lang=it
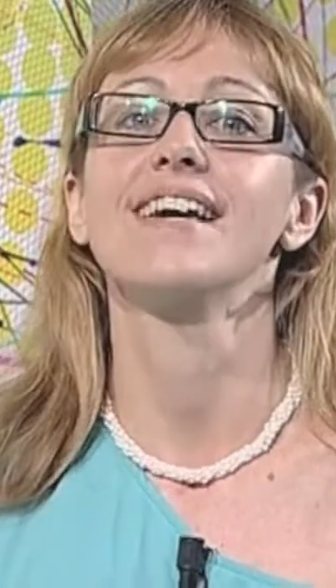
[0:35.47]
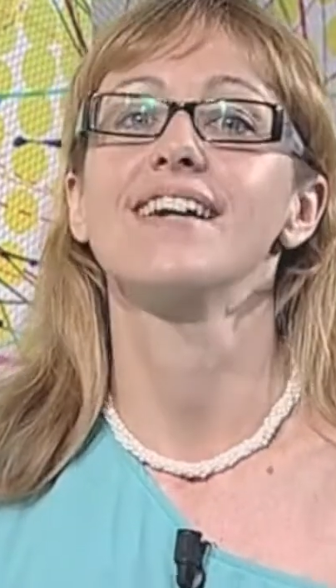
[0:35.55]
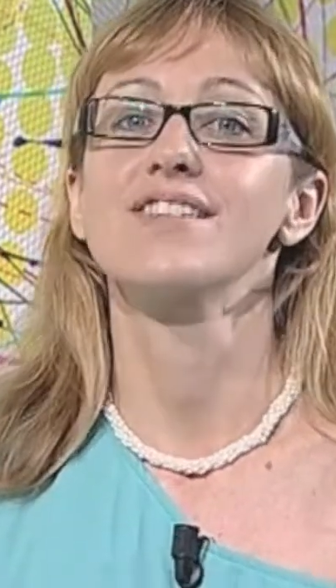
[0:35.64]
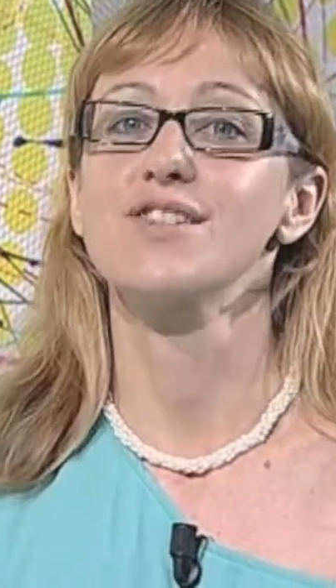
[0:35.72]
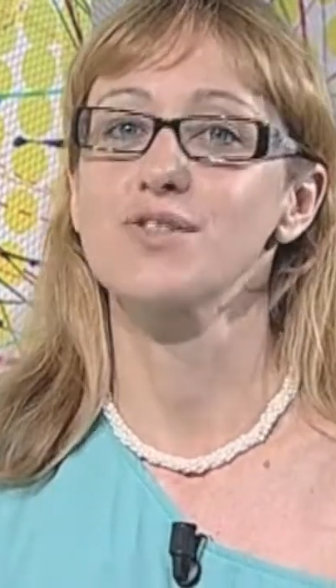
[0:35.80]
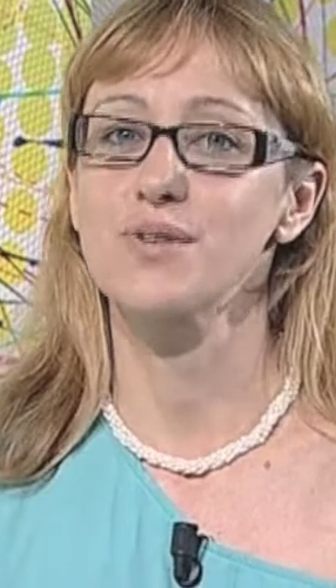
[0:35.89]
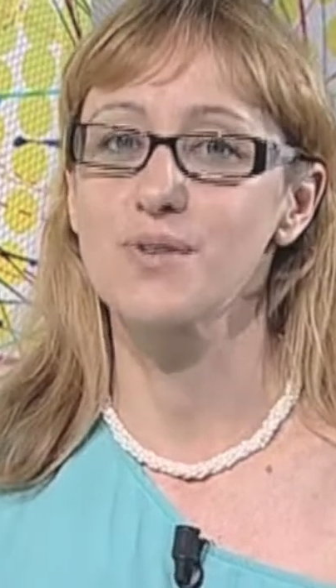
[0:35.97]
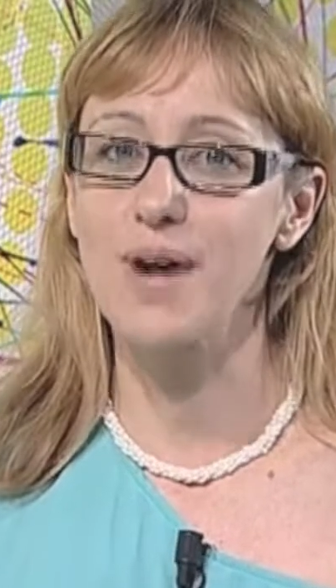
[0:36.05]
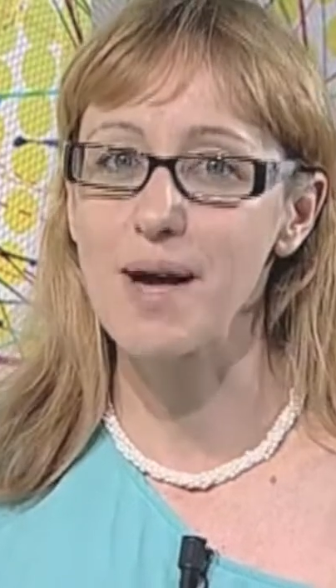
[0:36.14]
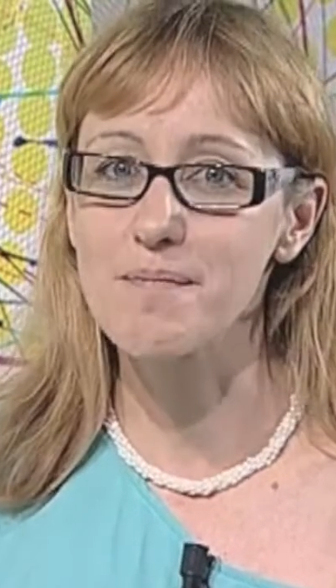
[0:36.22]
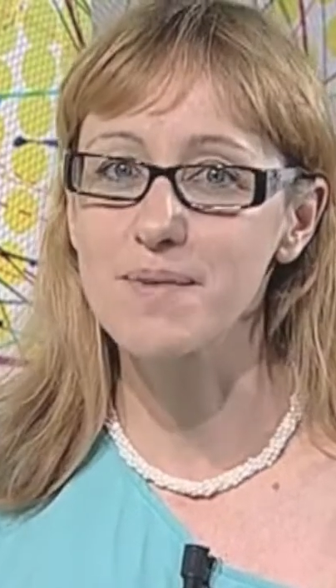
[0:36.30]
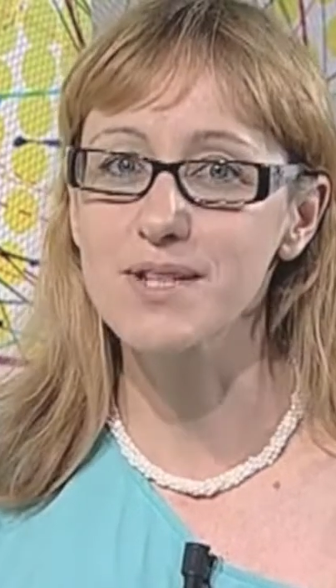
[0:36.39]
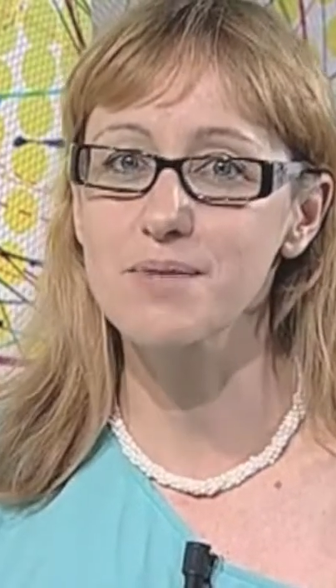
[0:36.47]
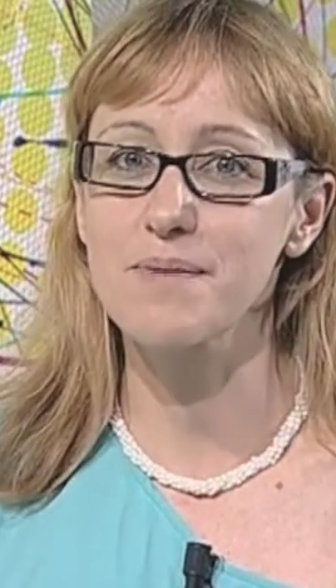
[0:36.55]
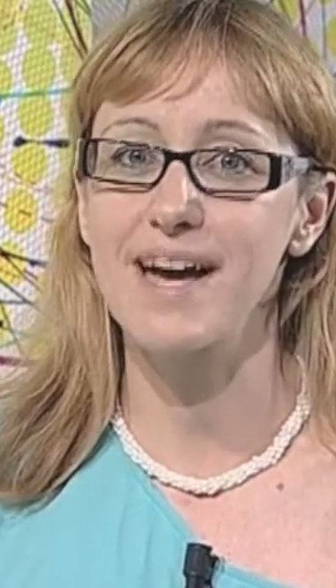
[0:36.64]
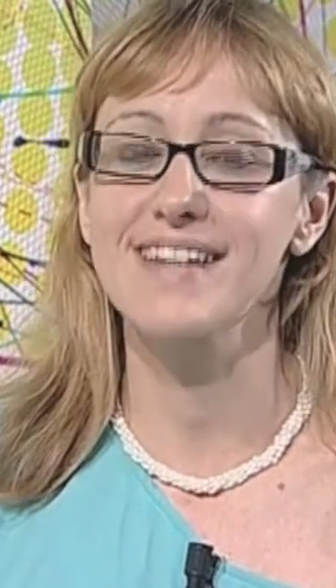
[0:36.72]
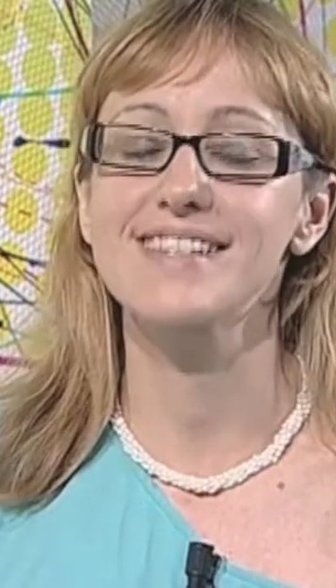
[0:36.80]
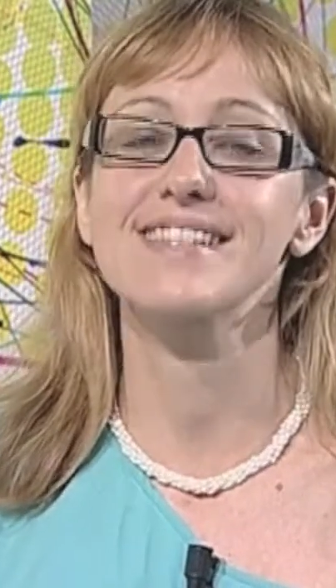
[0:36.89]
ci sono ampi
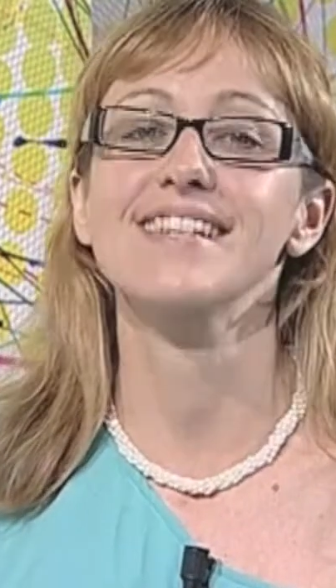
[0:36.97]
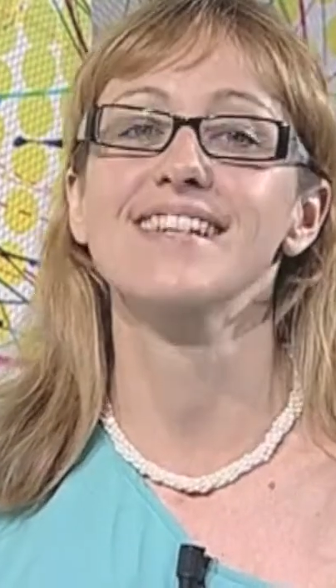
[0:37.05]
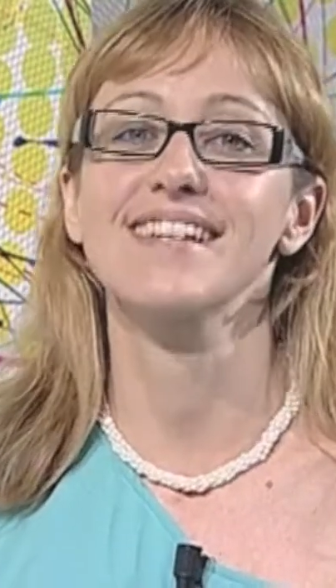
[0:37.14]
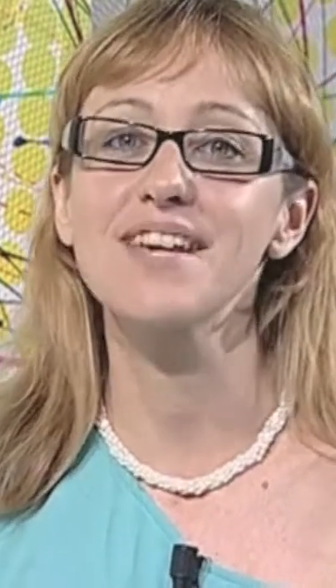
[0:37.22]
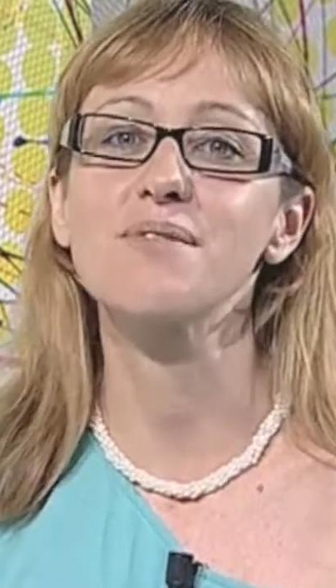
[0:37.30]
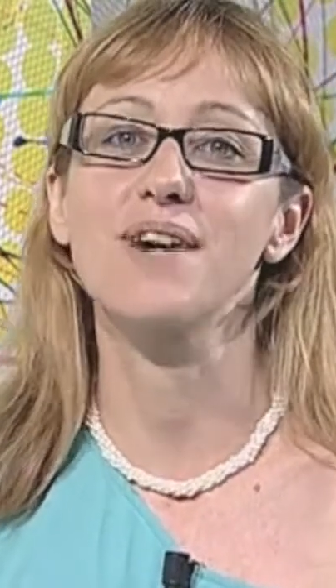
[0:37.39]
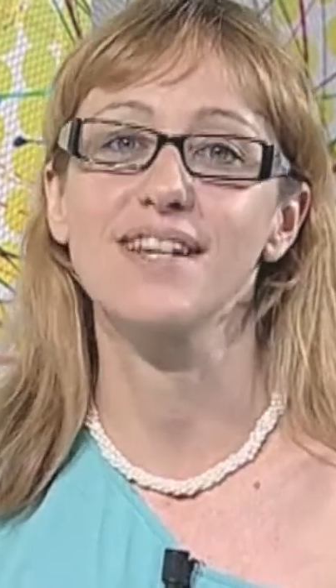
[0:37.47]
spazi nei quali